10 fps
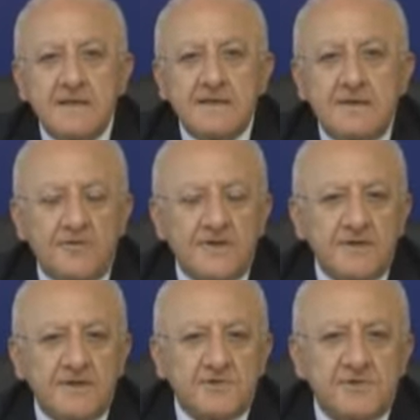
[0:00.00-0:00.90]

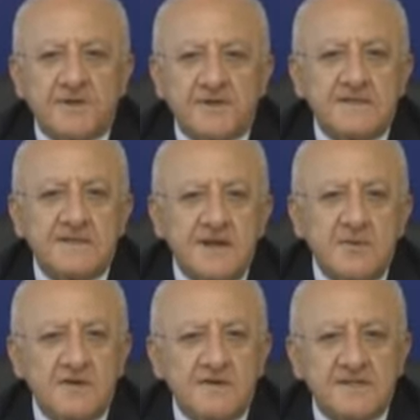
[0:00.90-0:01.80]
Ovviamente ci
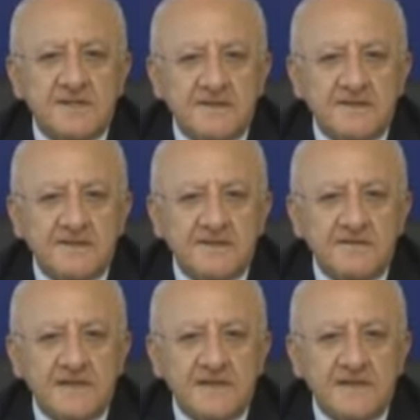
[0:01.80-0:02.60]
presentiamo a questa trattativa